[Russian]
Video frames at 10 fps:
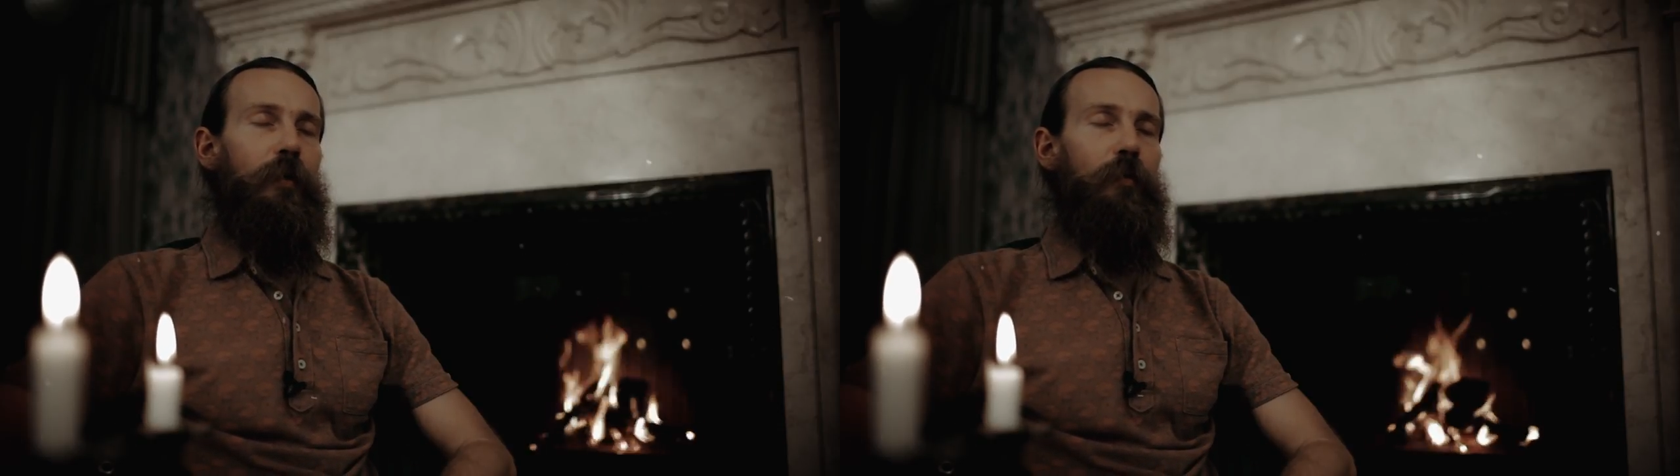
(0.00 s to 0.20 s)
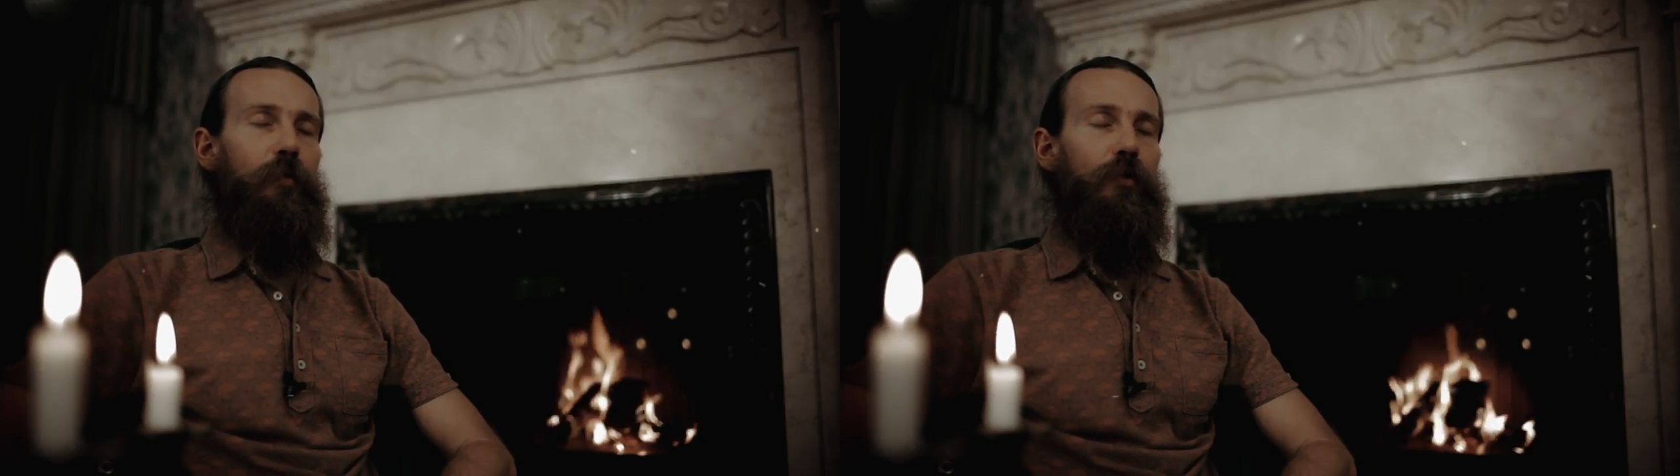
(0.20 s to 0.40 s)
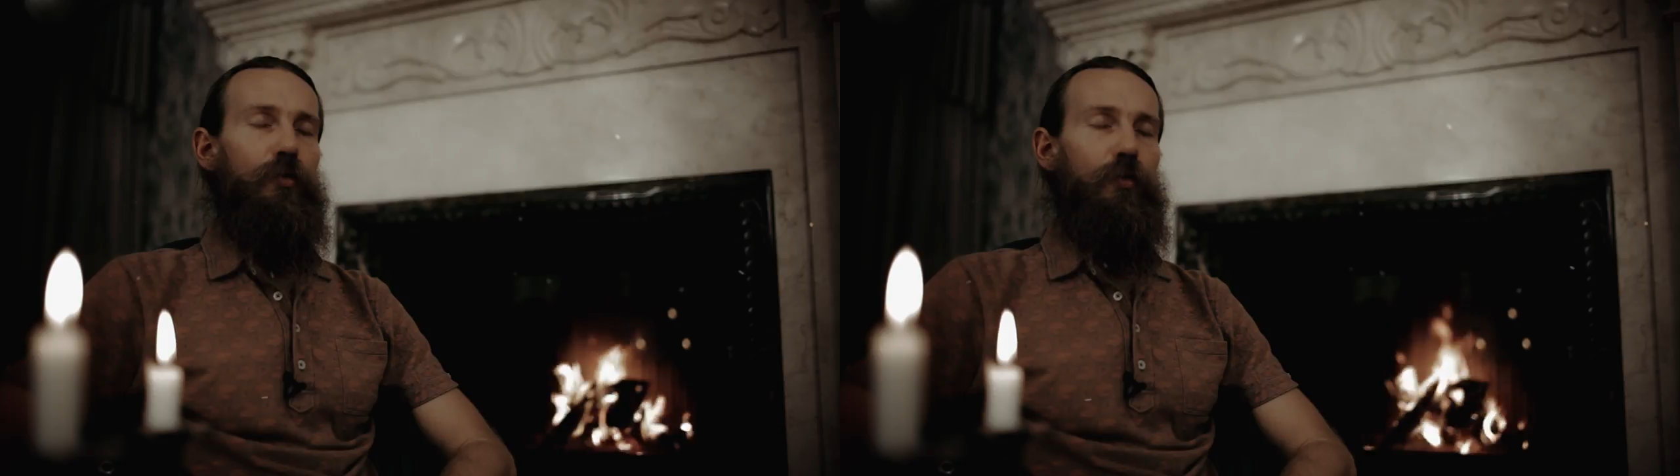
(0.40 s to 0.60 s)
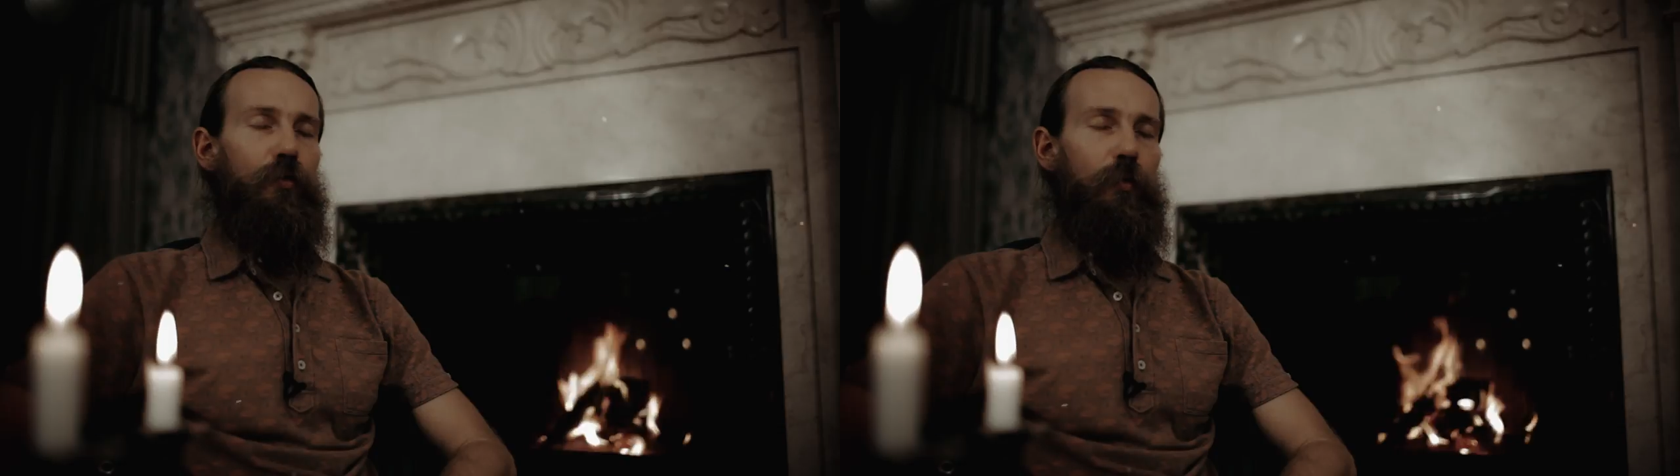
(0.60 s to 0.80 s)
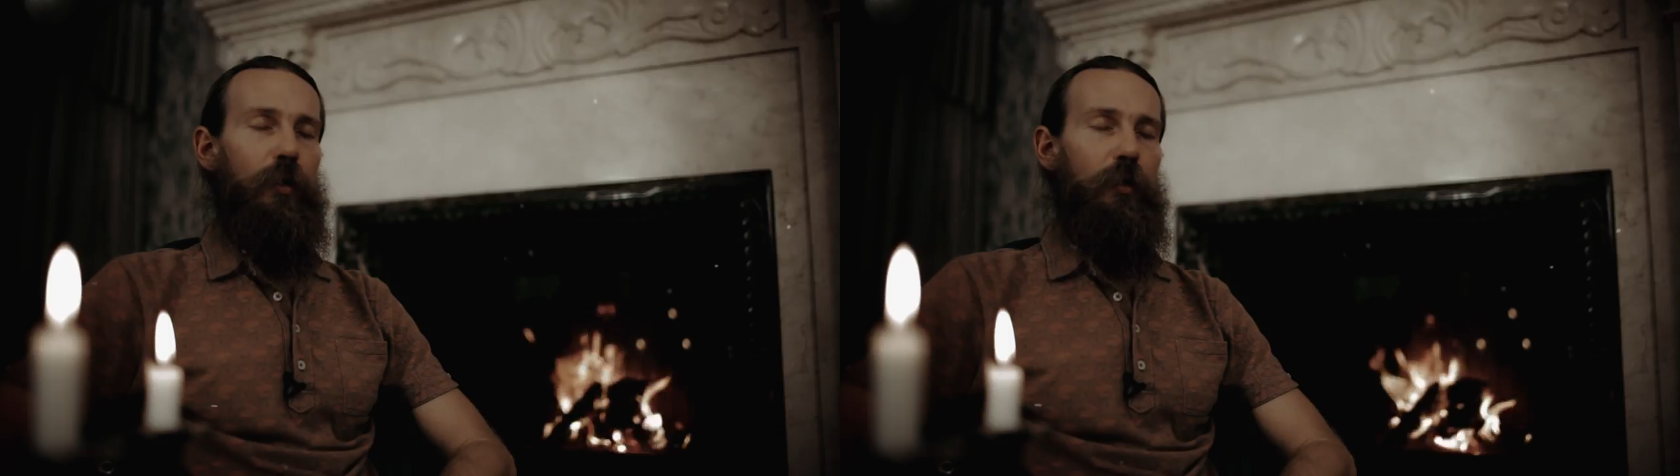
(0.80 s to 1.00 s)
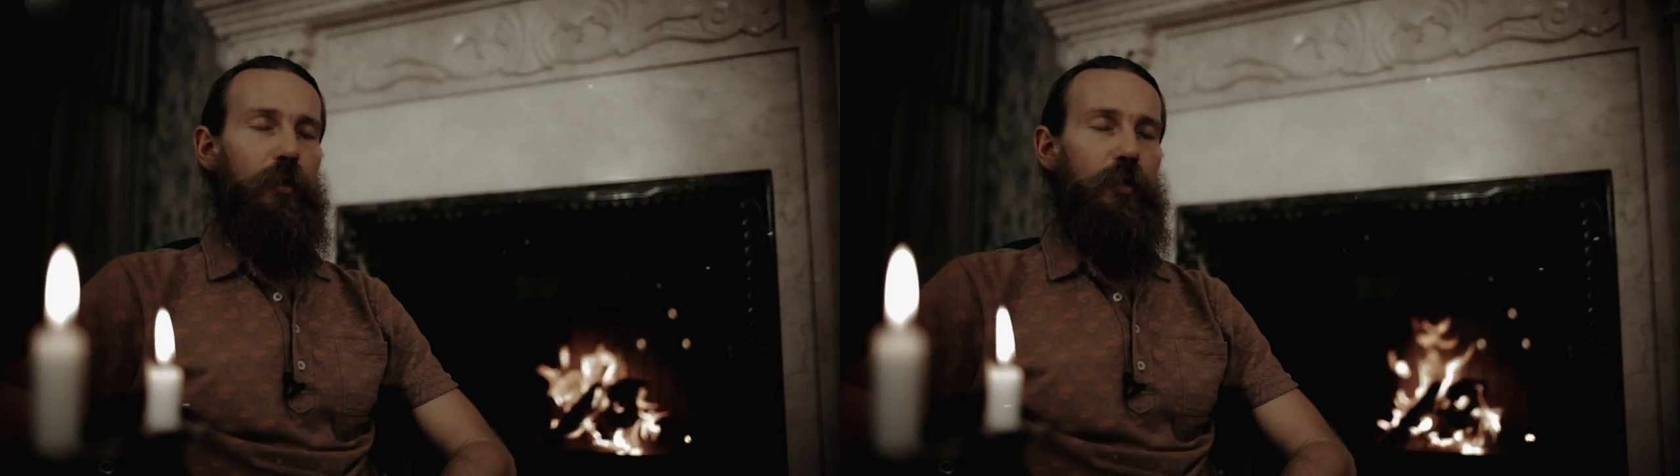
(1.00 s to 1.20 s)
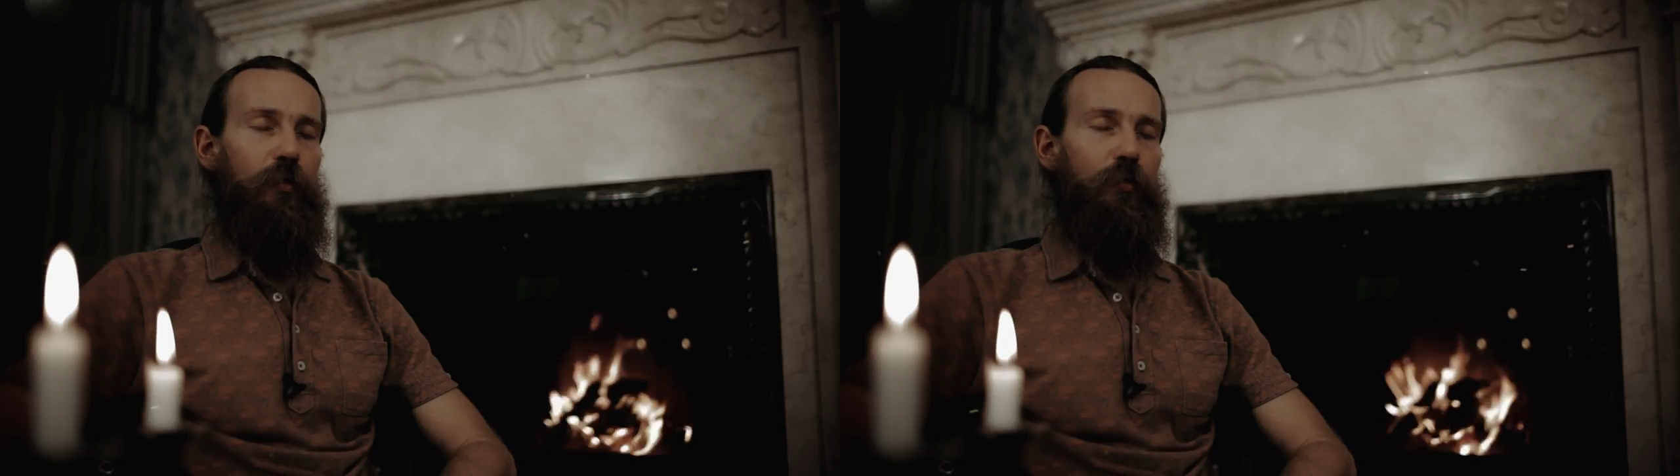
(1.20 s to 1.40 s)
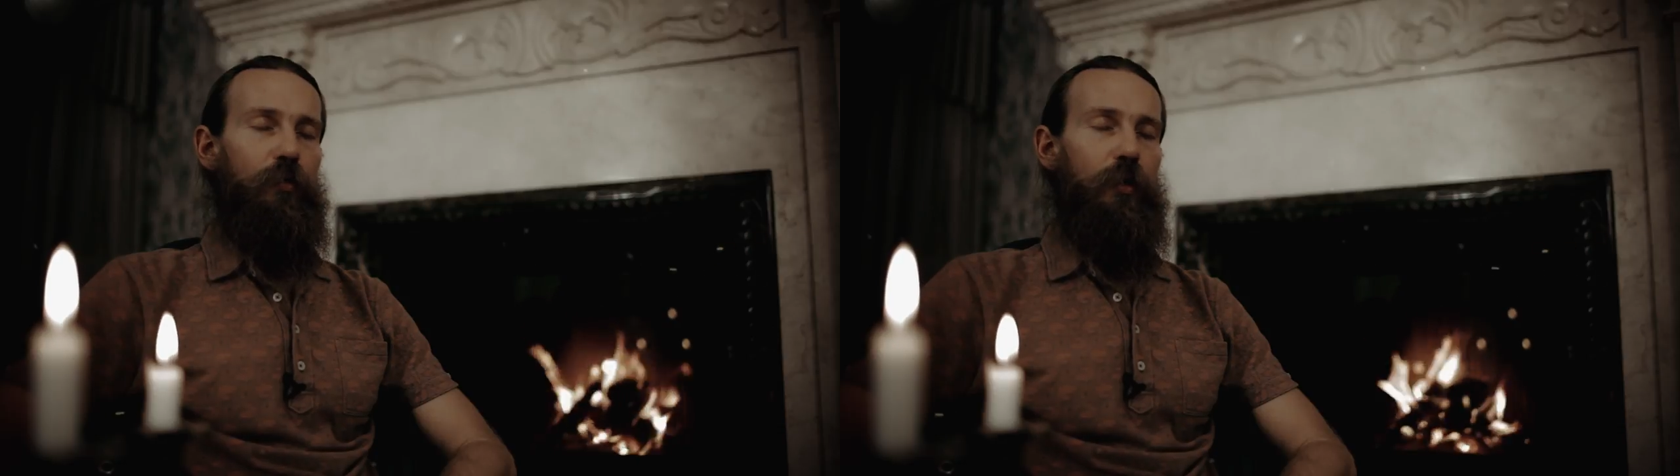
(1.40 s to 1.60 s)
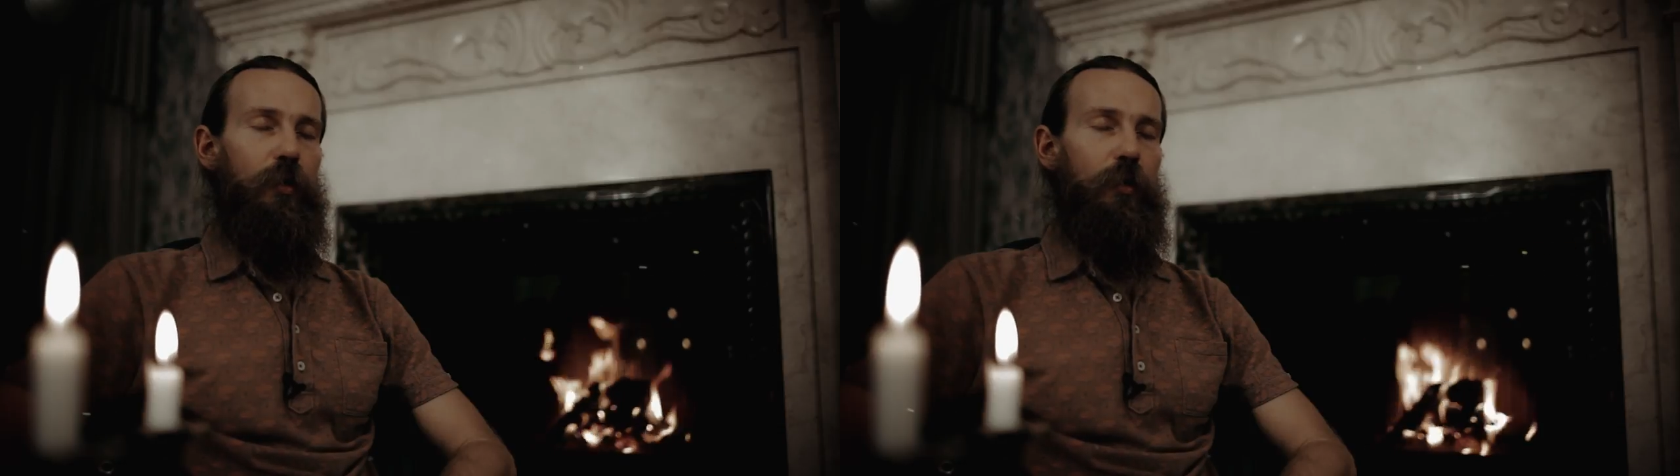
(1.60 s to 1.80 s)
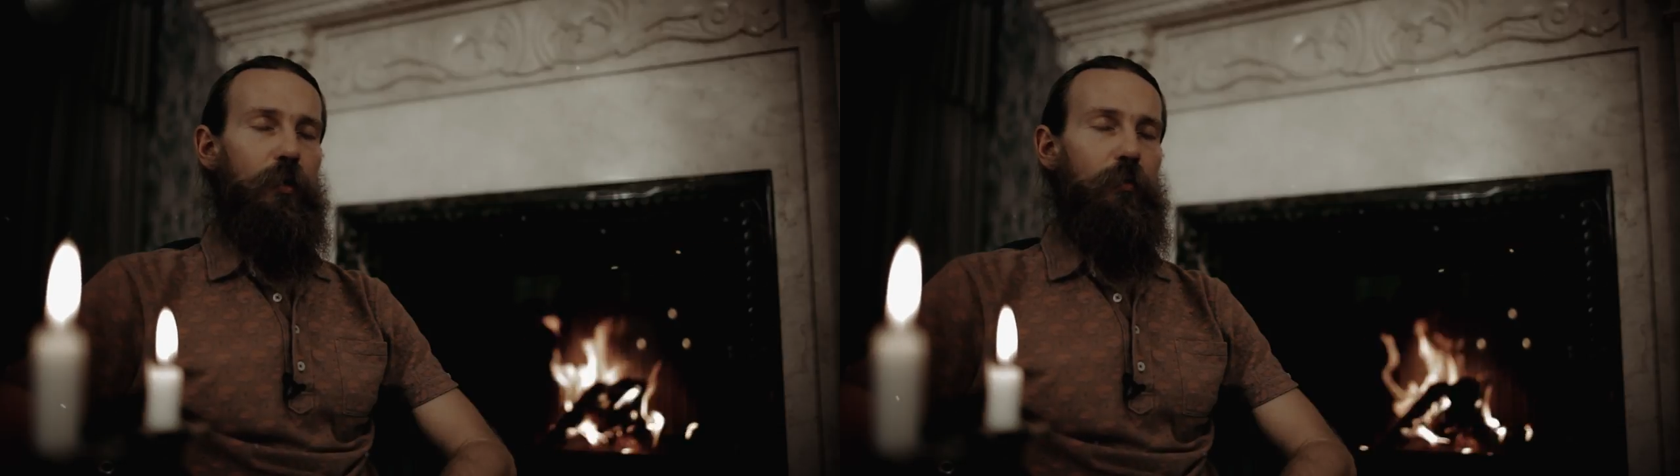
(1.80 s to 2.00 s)
И мы чувствуем, как наше
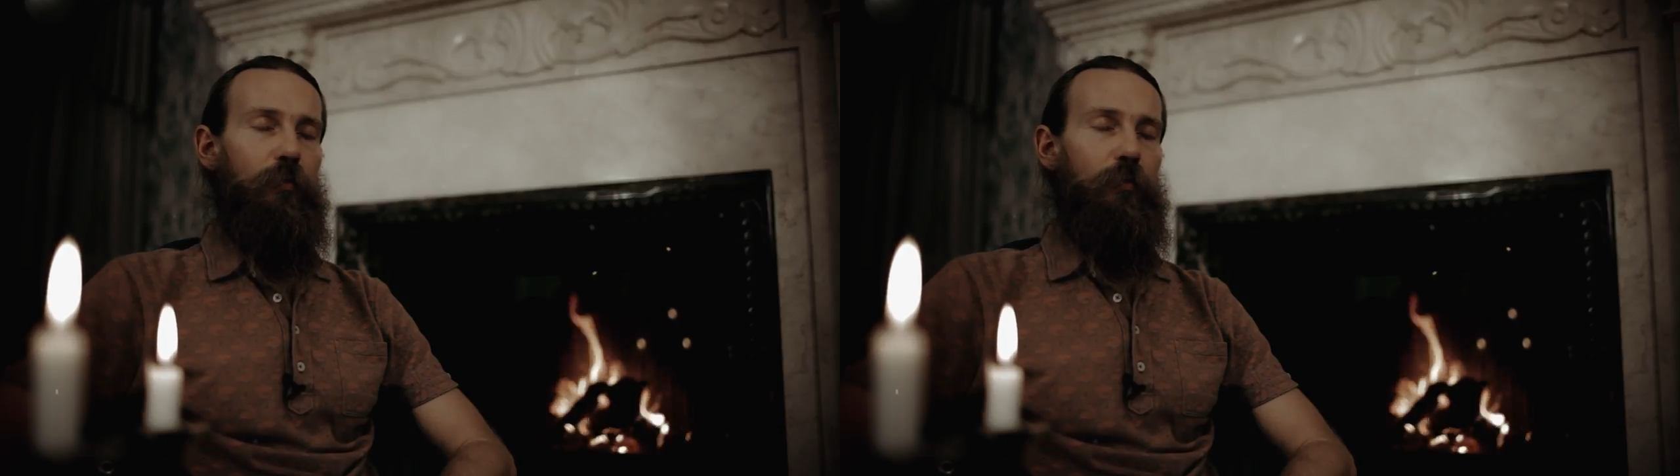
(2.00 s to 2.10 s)
внутреннее,